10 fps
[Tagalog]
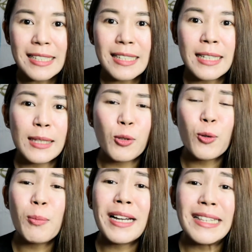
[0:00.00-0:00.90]
Kasi ito
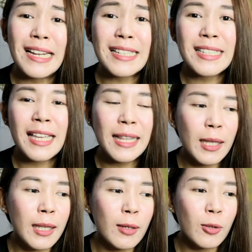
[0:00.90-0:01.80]
yung mga dress na
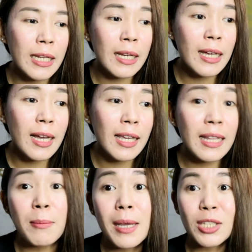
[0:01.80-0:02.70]
hindi ko talaga
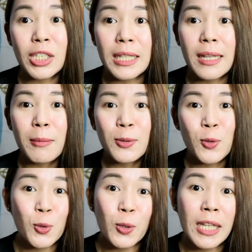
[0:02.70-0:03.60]
inimagine na
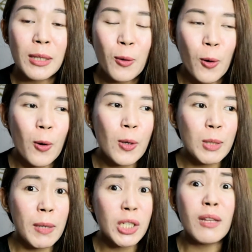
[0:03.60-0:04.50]
magsusuotin ko.
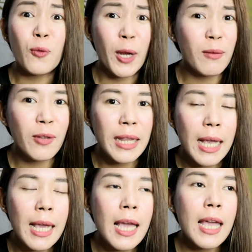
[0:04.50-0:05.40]
Especially for
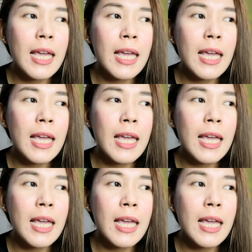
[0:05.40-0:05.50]
everyday.